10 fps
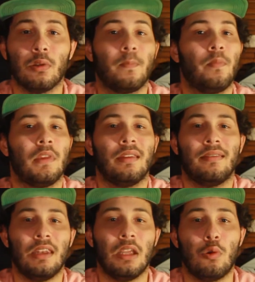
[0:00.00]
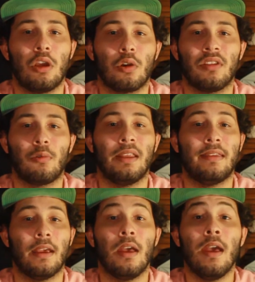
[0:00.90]
fotos sin ninguna
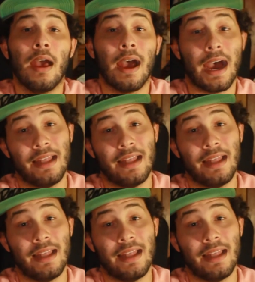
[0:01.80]
consecuencia.